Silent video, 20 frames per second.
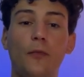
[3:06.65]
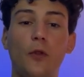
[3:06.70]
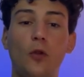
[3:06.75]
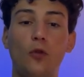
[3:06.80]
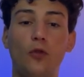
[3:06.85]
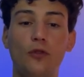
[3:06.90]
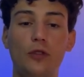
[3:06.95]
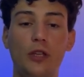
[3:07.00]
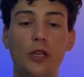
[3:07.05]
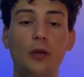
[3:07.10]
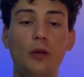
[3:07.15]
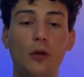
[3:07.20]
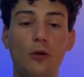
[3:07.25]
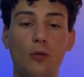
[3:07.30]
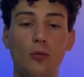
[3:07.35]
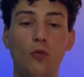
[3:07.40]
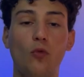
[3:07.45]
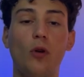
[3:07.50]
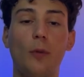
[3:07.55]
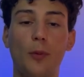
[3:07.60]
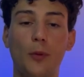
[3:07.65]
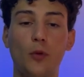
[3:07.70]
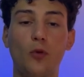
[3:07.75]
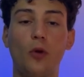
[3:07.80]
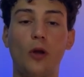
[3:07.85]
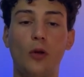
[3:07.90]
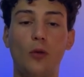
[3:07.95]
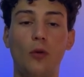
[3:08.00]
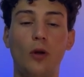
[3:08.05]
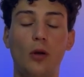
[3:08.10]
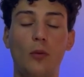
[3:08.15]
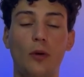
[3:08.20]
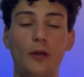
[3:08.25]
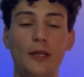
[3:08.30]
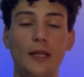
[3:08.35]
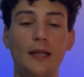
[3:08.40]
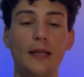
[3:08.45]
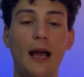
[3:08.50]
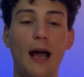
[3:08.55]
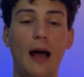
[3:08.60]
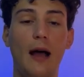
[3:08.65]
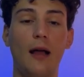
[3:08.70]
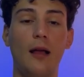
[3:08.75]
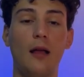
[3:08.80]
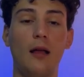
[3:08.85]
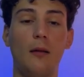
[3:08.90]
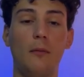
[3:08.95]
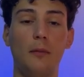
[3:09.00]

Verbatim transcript: continua comunque a produrre una quantità